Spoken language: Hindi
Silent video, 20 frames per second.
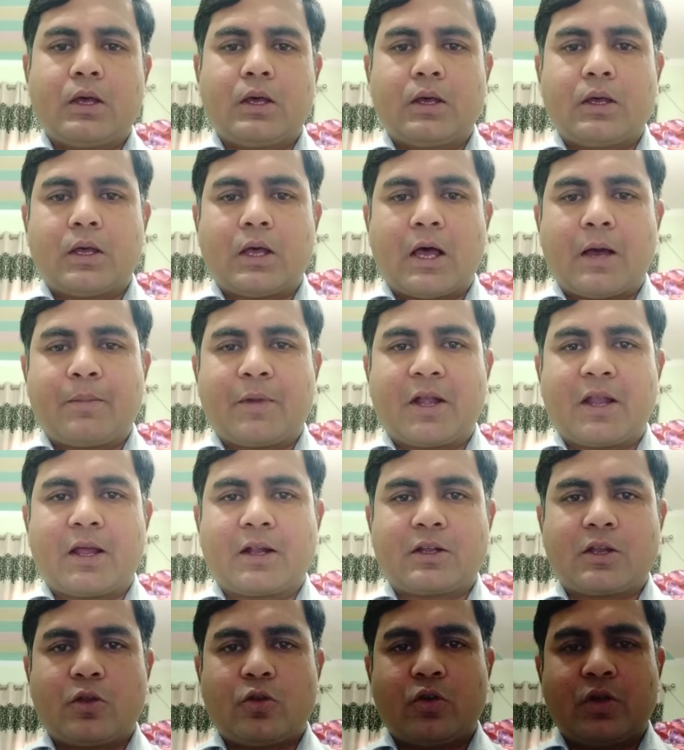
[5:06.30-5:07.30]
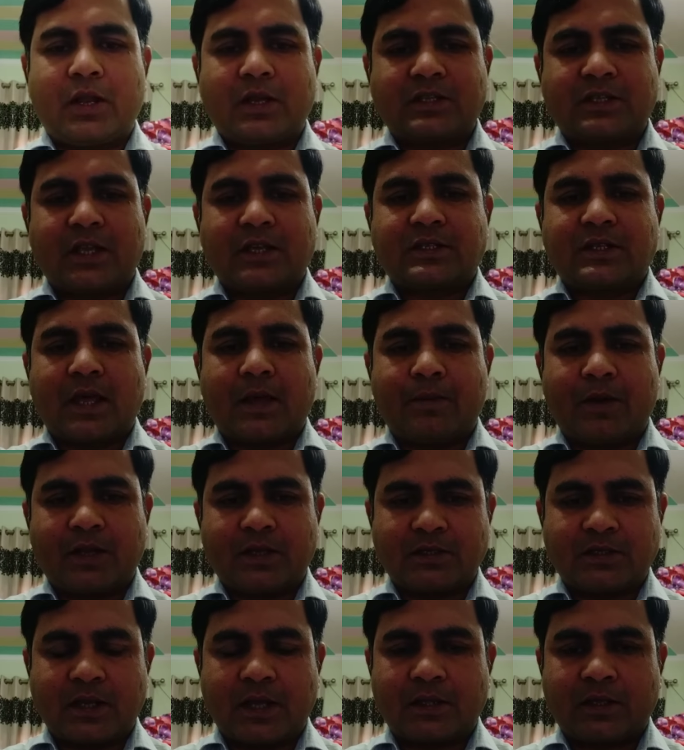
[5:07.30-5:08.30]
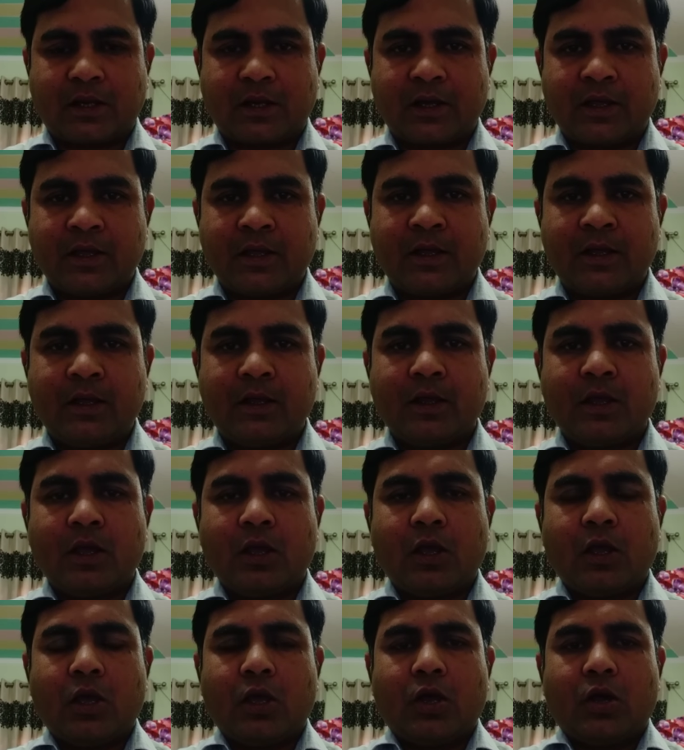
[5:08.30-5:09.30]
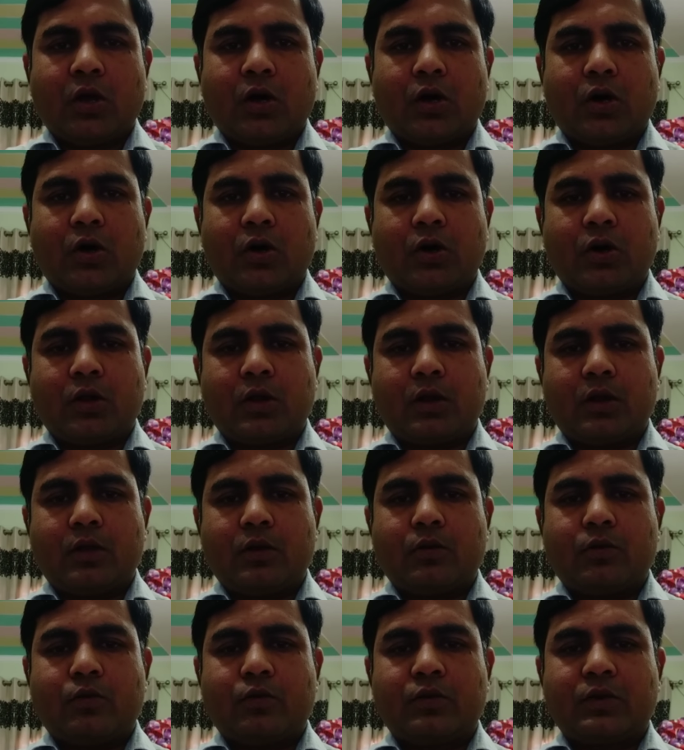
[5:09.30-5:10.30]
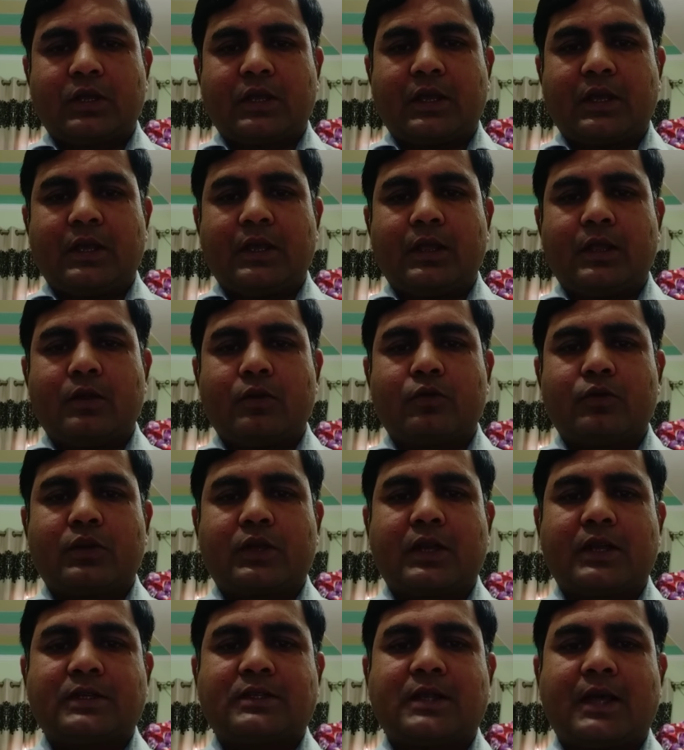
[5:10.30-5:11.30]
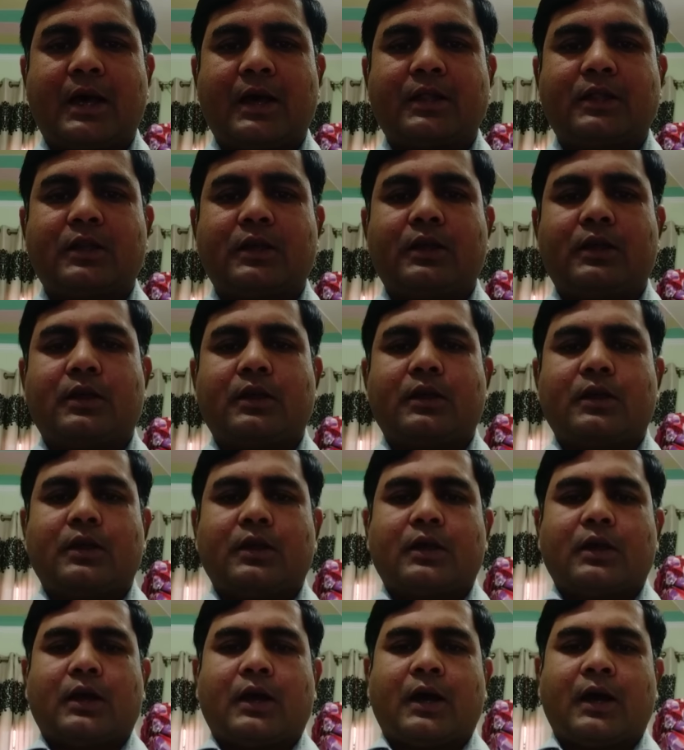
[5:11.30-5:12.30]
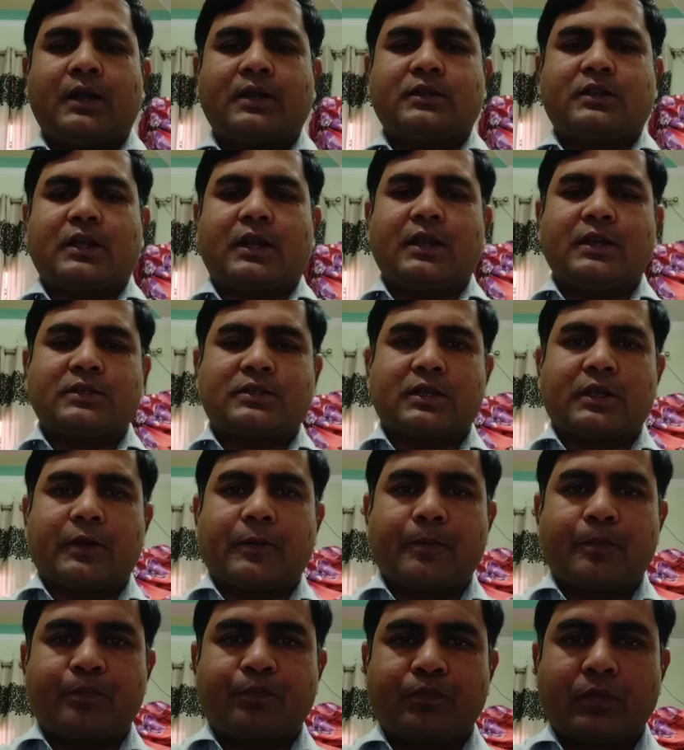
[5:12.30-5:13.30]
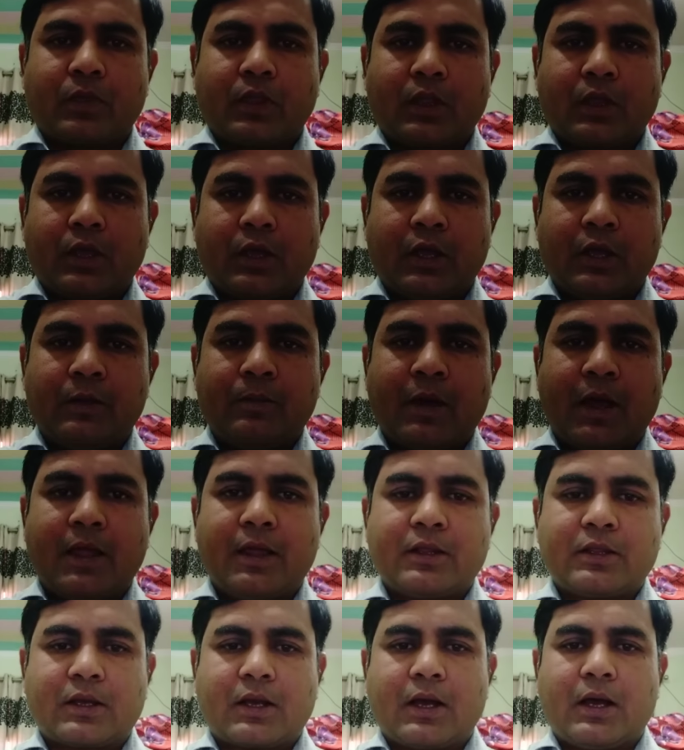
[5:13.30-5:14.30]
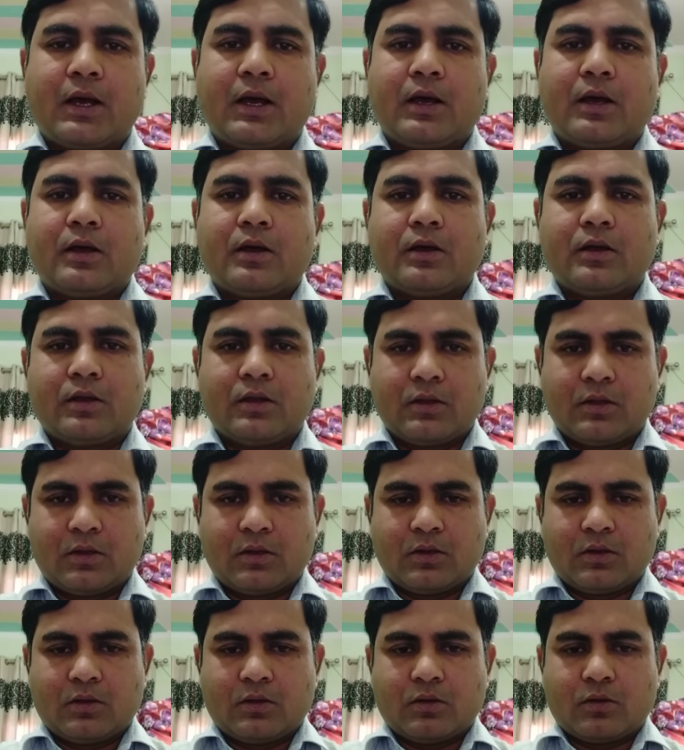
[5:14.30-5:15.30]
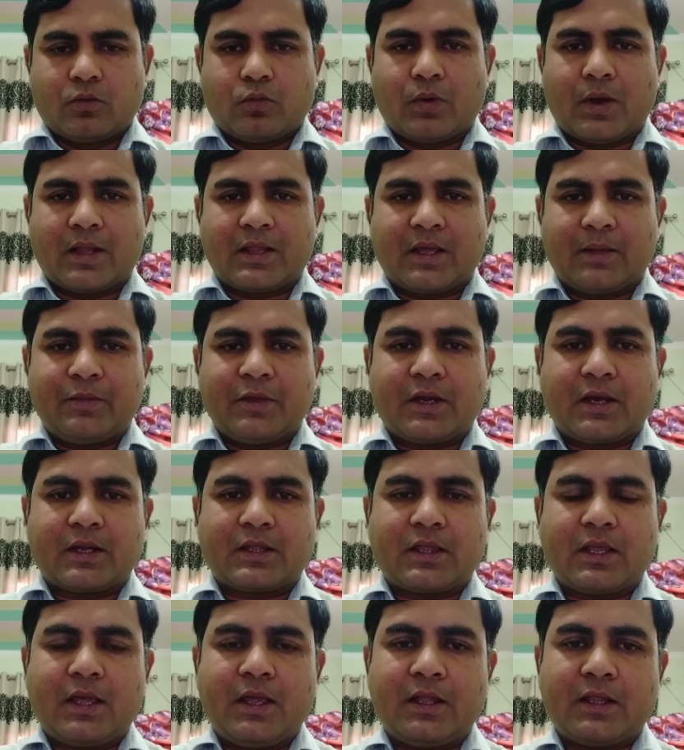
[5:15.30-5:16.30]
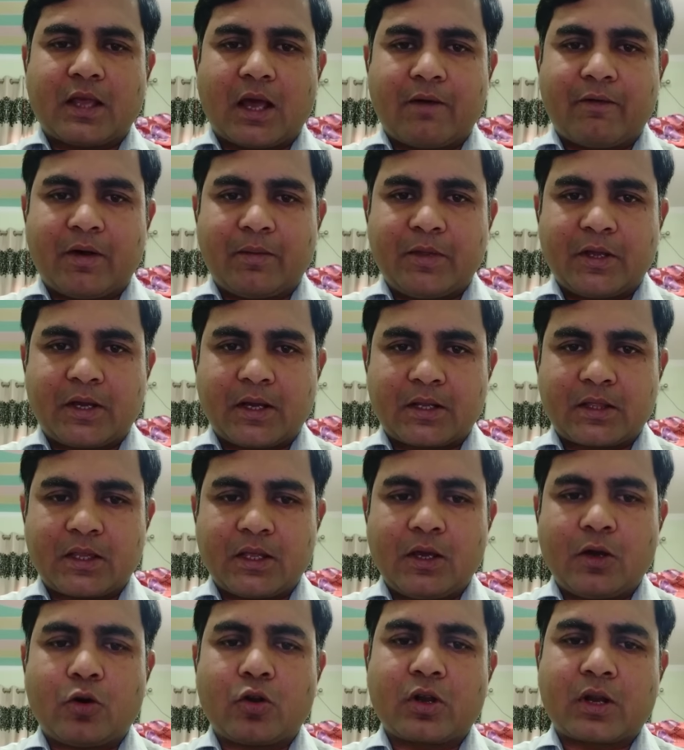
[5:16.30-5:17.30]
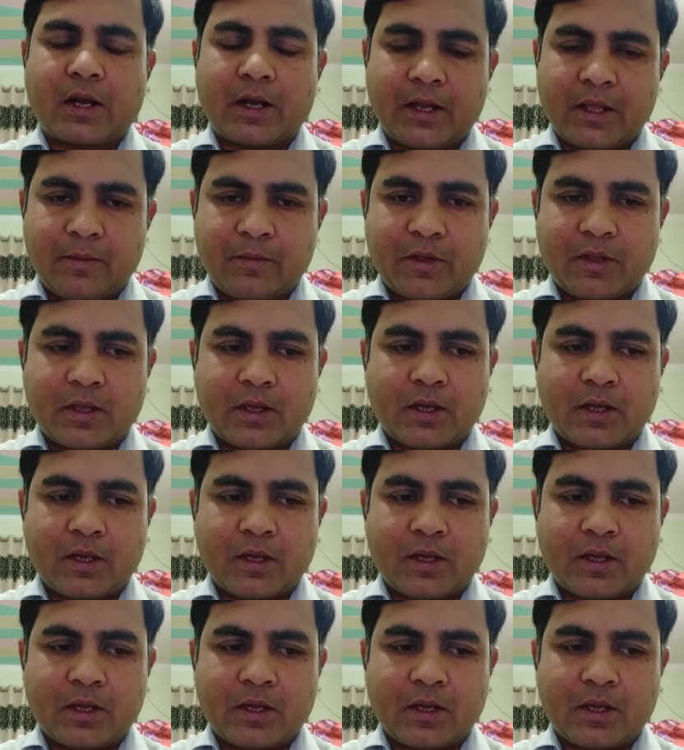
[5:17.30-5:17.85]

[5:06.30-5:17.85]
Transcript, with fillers: आपा डॉक्टर नोहरा शेख साहिबा के साथ खड़े हैं और उनकी उनके साथ हर तरह से हिमायत का वादा भी करते हैं दावा भी करते हैं और खड़े भी हैं